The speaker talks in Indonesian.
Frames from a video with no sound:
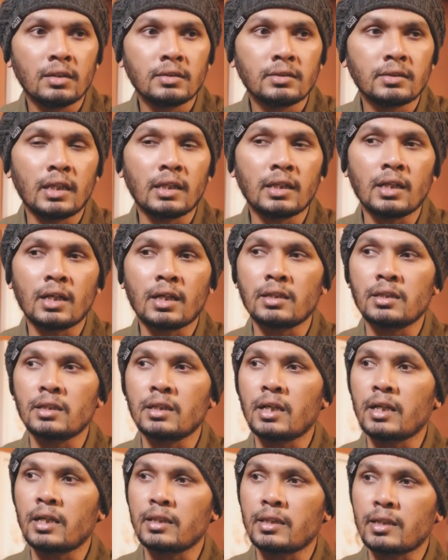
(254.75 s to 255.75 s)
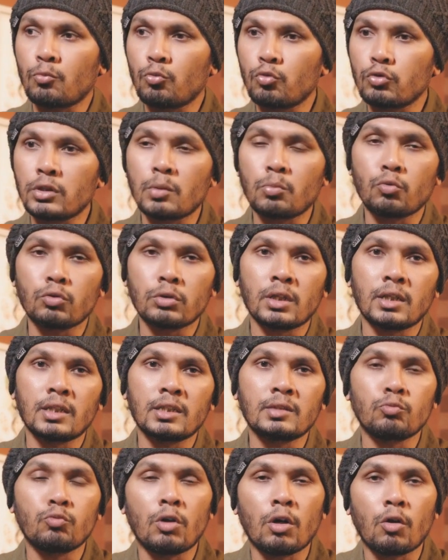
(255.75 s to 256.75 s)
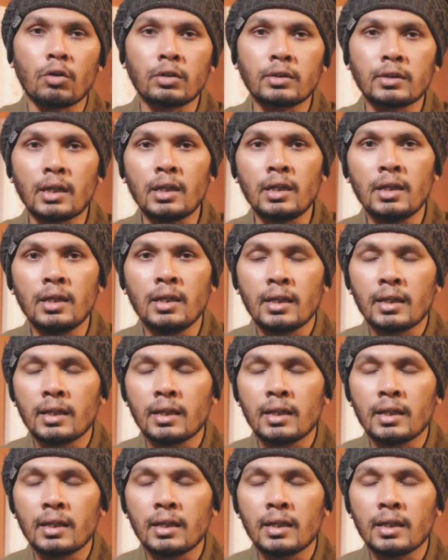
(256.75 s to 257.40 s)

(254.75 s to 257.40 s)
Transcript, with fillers: sehingga ketika kita muter-muter di sebuah kota